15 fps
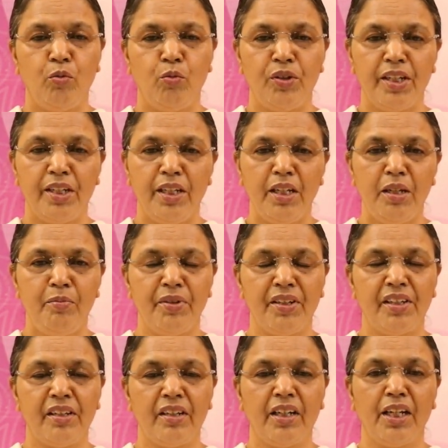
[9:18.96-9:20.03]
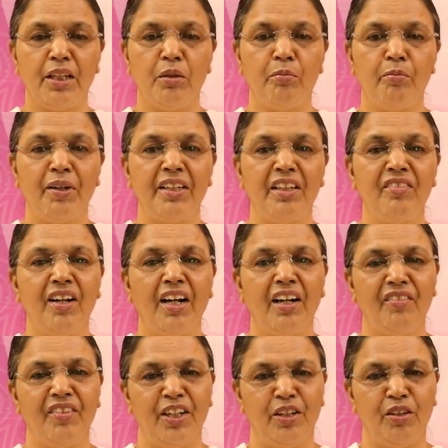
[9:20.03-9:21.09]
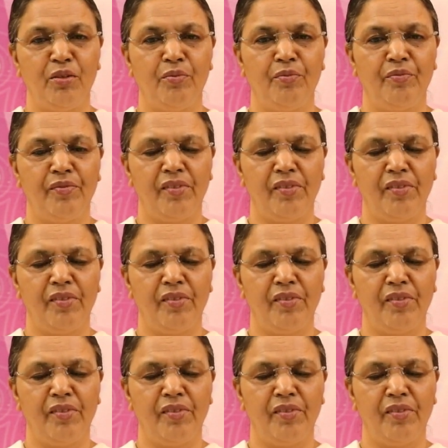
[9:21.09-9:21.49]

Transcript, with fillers: உடனே பிறருக்கு அது பதிவாக வேண்டும்